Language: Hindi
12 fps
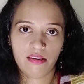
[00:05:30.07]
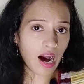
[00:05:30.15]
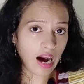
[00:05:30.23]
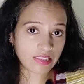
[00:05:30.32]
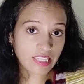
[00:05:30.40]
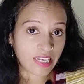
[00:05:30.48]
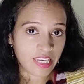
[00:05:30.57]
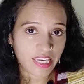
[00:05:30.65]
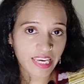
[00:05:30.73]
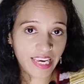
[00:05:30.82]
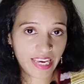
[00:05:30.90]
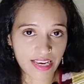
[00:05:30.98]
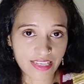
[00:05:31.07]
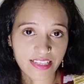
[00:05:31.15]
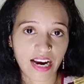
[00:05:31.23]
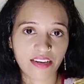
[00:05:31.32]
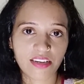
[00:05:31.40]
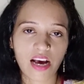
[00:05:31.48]
हथनी की इस
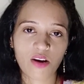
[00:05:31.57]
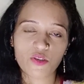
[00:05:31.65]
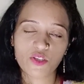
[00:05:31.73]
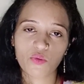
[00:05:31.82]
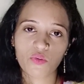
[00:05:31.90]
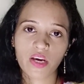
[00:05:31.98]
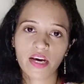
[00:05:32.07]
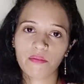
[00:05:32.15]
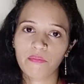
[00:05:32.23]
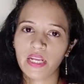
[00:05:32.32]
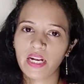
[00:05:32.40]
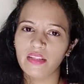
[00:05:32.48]
घटना को सुनकर मेरा